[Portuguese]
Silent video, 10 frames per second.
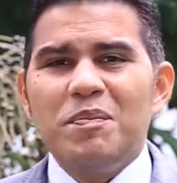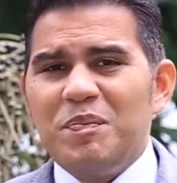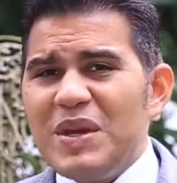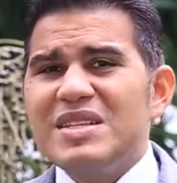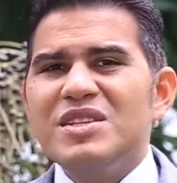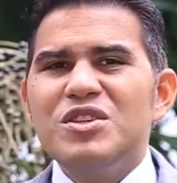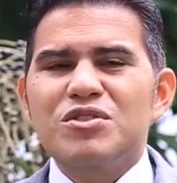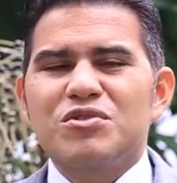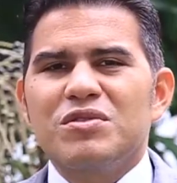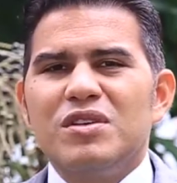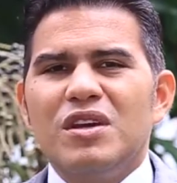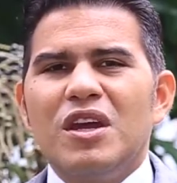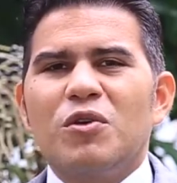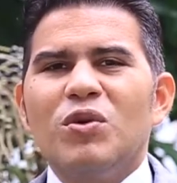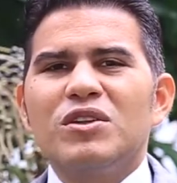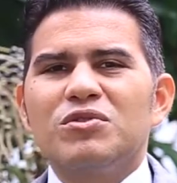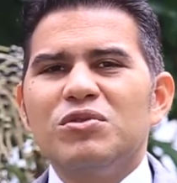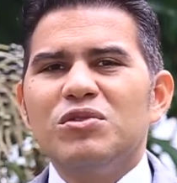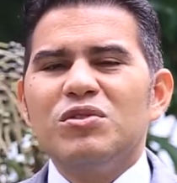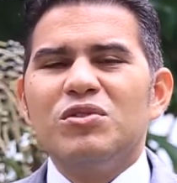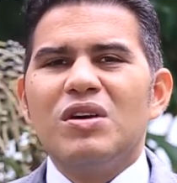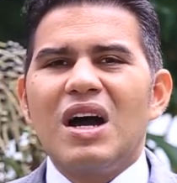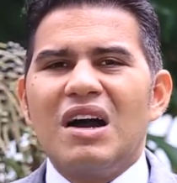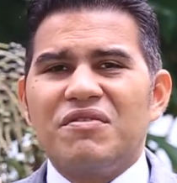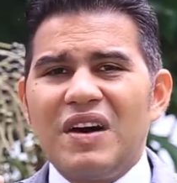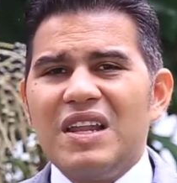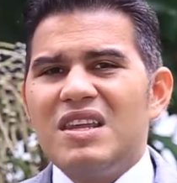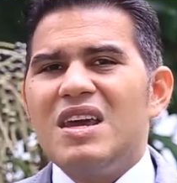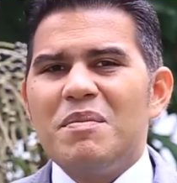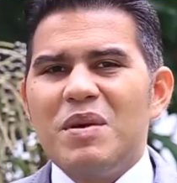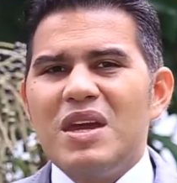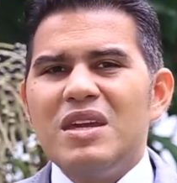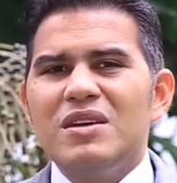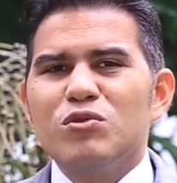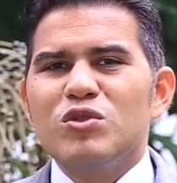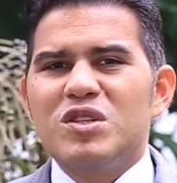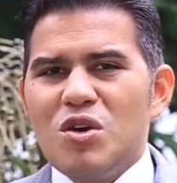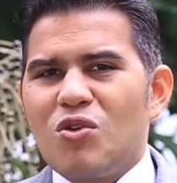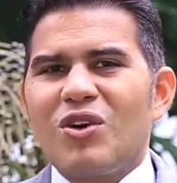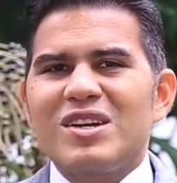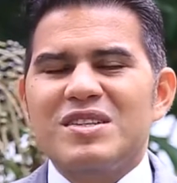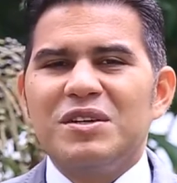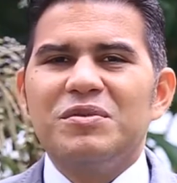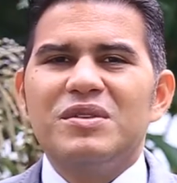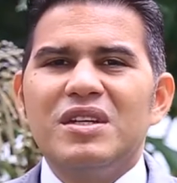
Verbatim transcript: Pense nisso enquanto avalia bem o seu coração